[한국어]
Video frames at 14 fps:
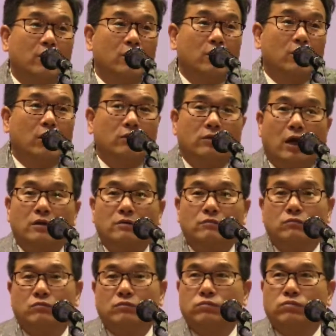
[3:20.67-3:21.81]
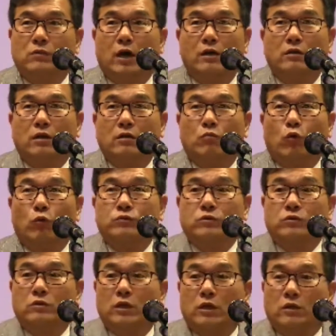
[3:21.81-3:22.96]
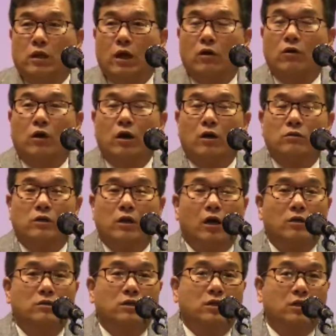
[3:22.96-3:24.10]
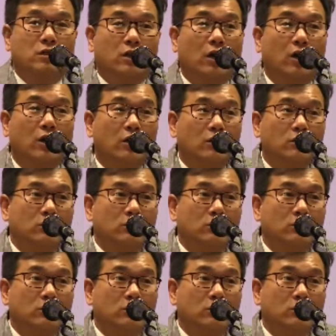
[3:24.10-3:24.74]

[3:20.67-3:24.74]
아, 나는 하나님 없어도 난 내 건강을 내가 지킨다.